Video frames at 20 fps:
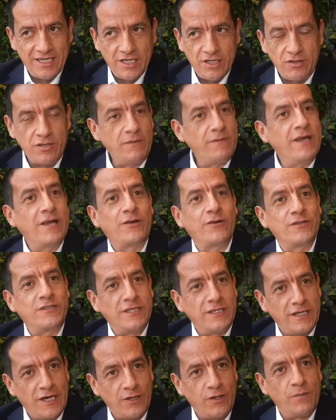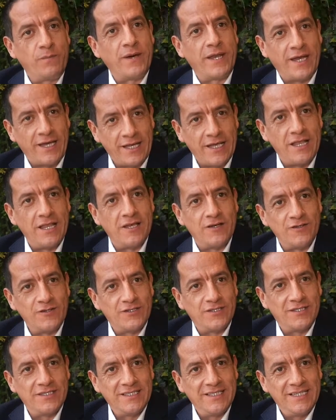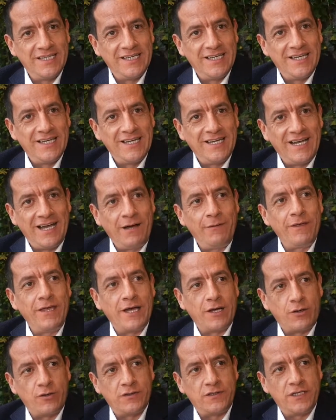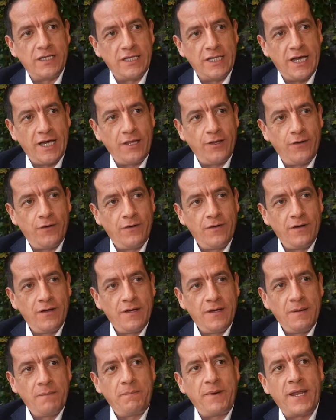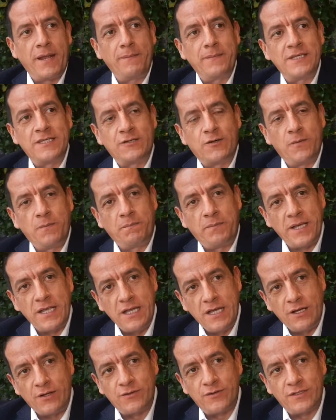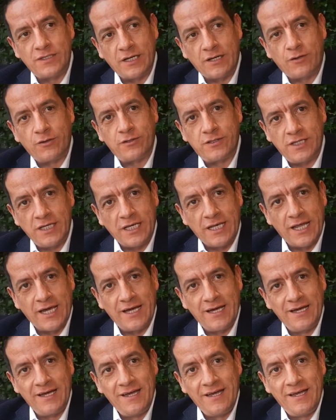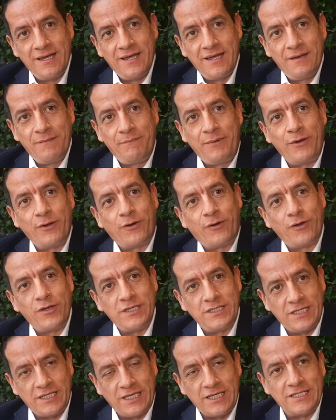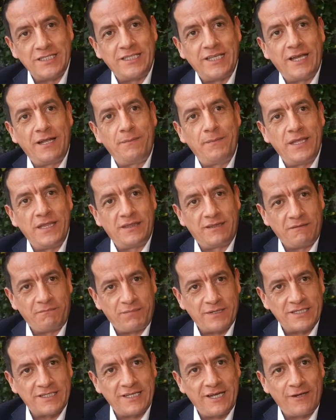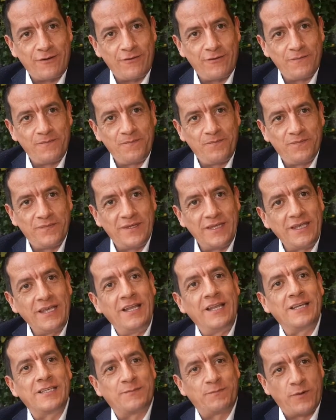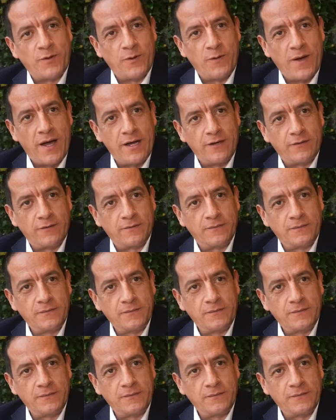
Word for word: No había cocinado para ellas, había cocinado para mis compañeros de cocina, pero coincidencialmente pasaron y las probaron.